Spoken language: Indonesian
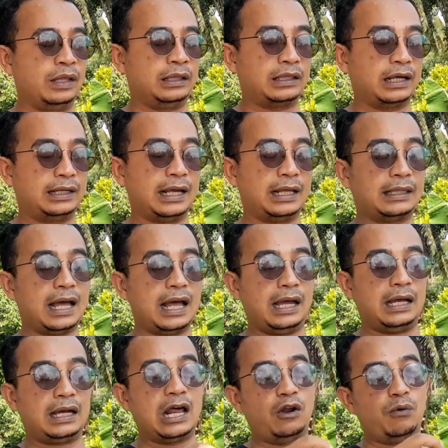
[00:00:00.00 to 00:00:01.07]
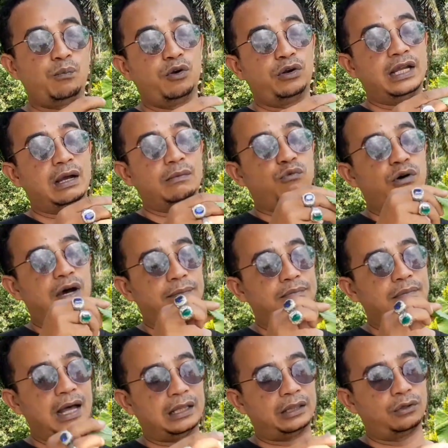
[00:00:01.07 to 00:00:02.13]
ternyata kalaupun yang buat
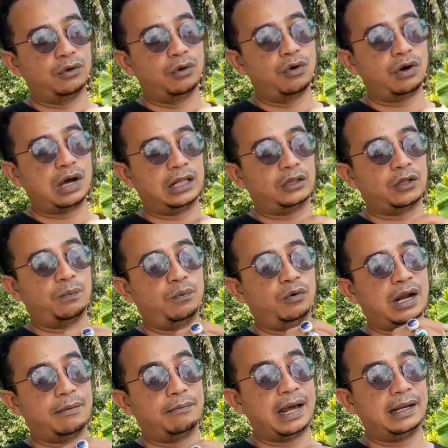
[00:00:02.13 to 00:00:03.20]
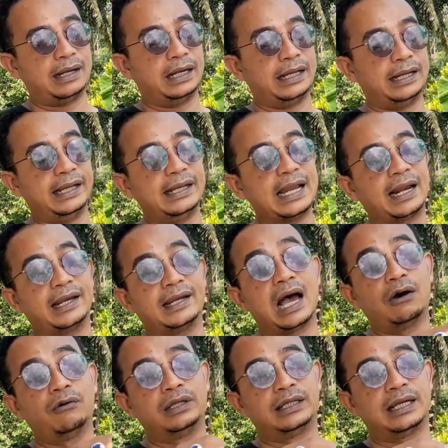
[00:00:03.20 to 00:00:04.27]
batuk ataupun amandel ini dari
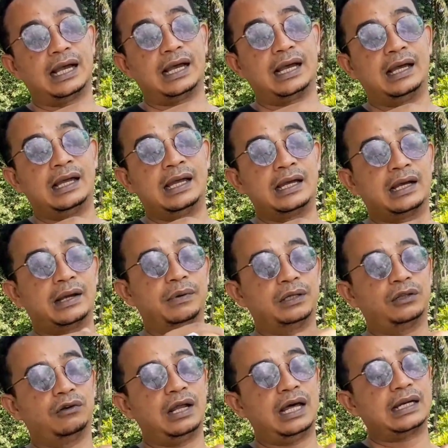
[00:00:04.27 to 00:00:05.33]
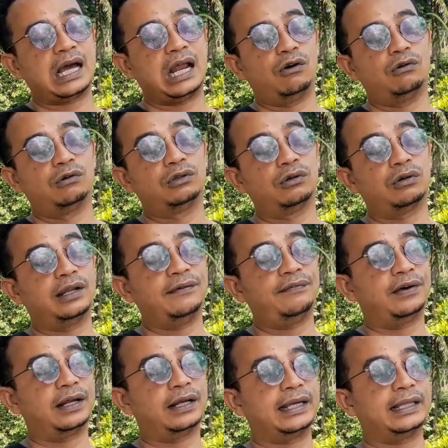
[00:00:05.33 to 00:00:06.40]
daunnya kebetulan kalau untuk
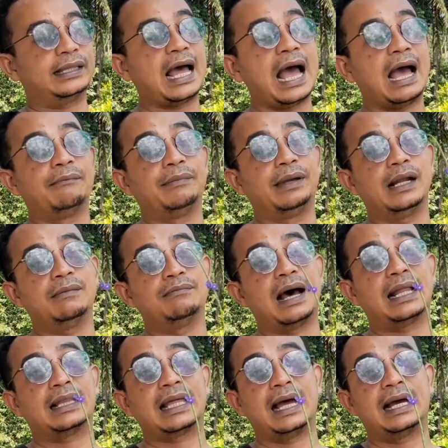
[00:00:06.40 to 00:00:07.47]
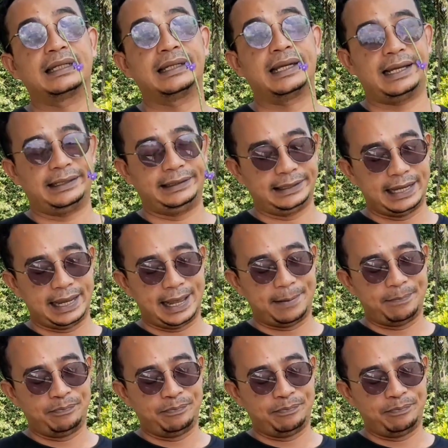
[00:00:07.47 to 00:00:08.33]
liver kita ambil batangnya aja